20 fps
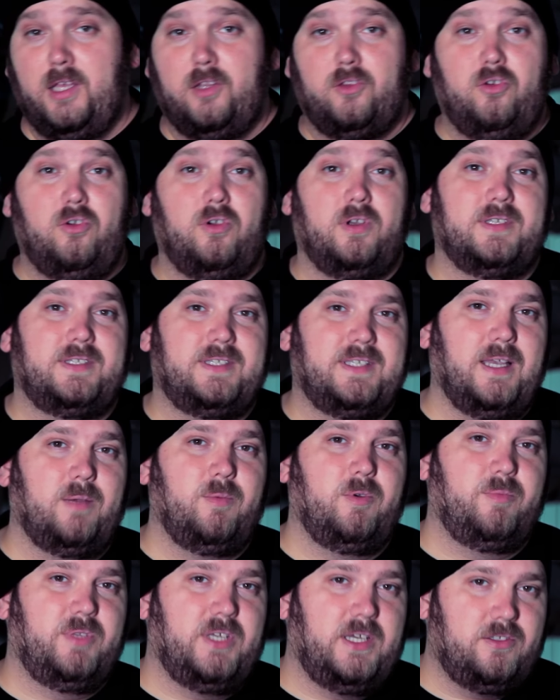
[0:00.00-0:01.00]
Но
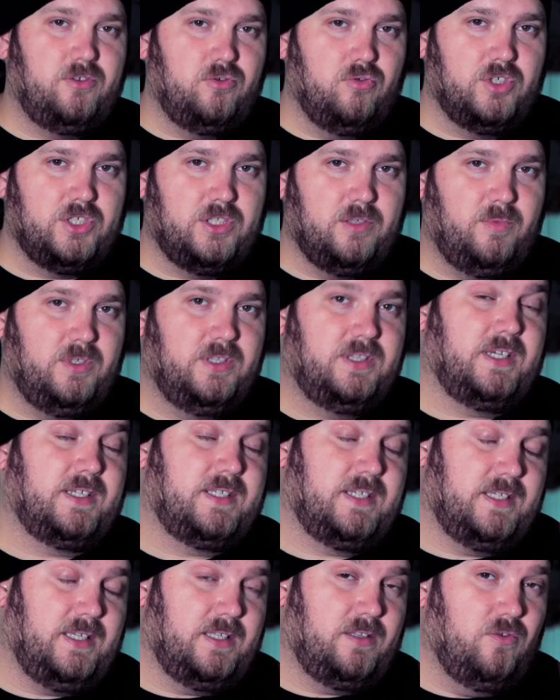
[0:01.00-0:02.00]
самым надежным и, так
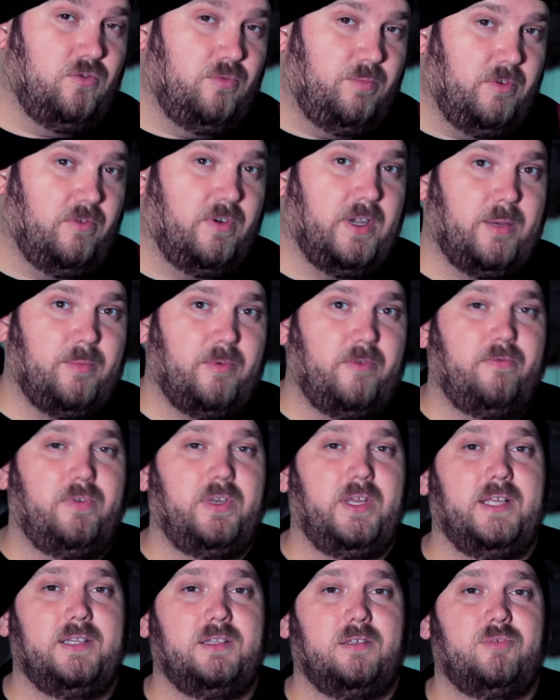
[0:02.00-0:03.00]
сказать, неубиваемым
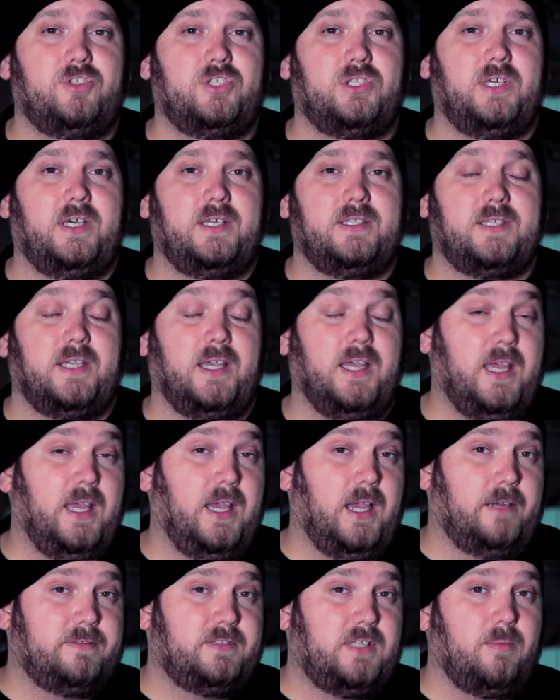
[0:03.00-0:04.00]
вариантом считается
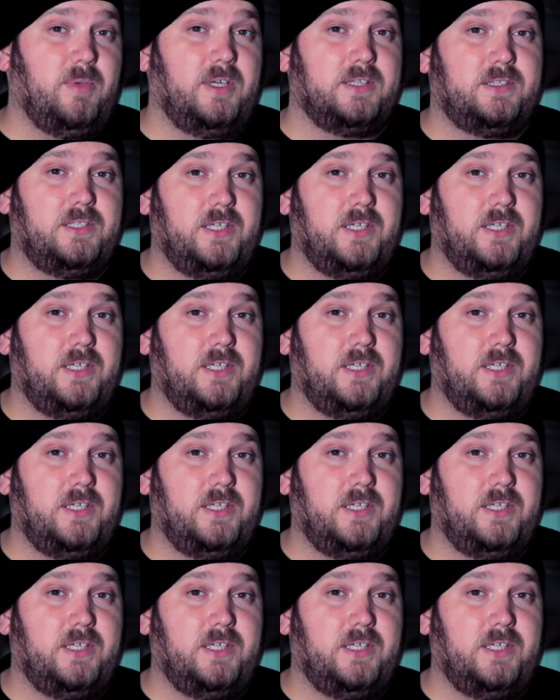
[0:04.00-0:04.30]
автомат